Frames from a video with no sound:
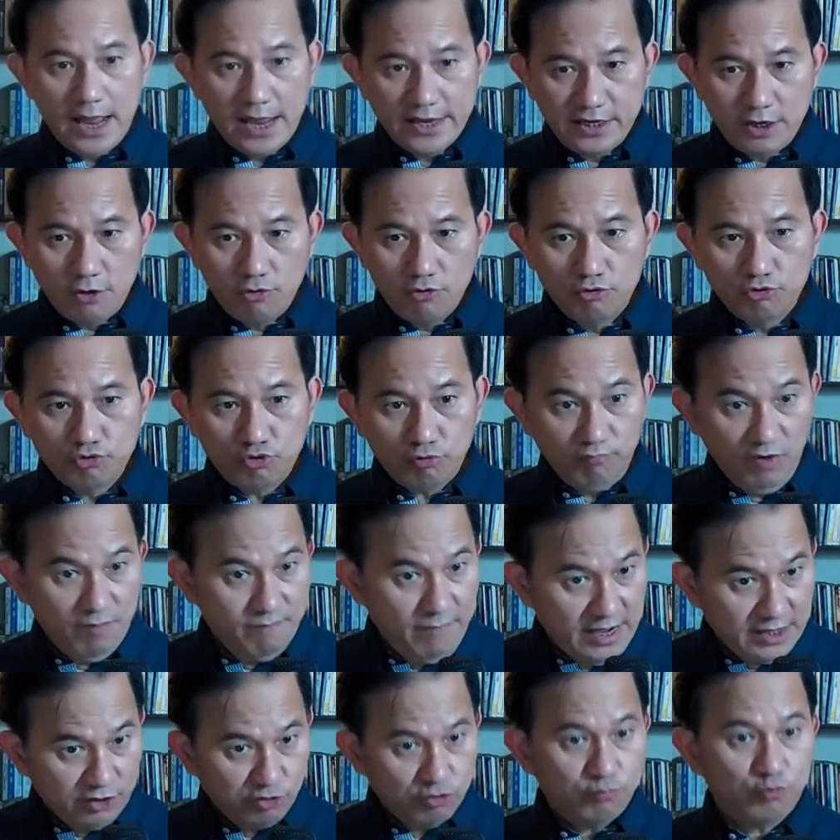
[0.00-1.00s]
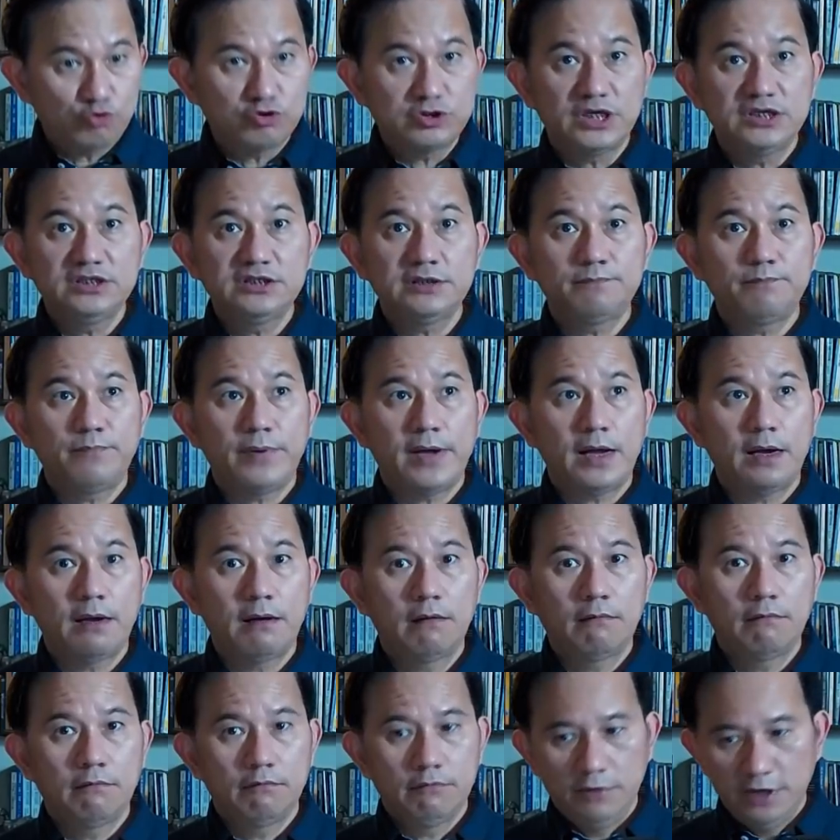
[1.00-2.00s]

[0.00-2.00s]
hanya untuk membantu perusahaan Jepang.